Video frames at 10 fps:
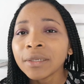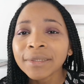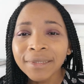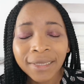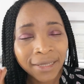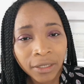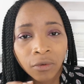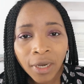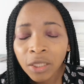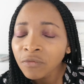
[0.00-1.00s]
Cet
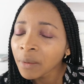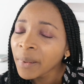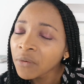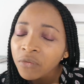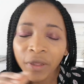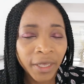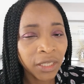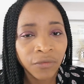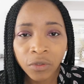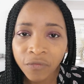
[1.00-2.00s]
égo-là ne va pas vous faire
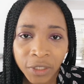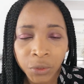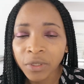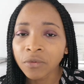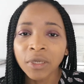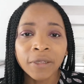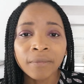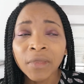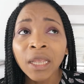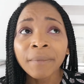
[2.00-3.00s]
gagner votre vie, je suis désolée.
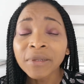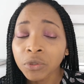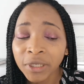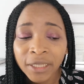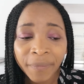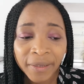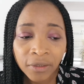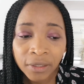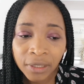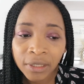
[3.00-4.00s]
Parce qu'il y a des
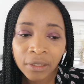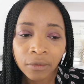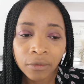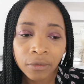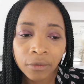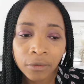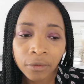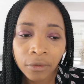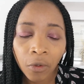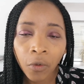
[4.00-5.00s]
personnes qui
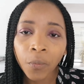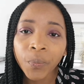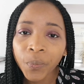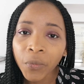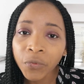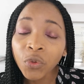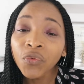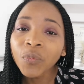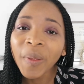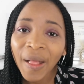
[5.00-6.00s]
ne
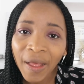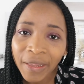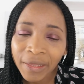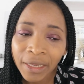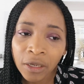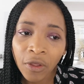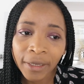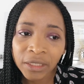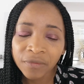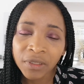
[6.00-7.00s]
veulent pas arrêter leur
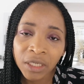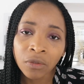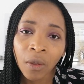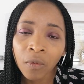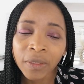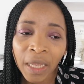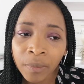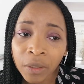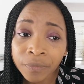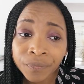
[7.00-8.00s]
activité non rentable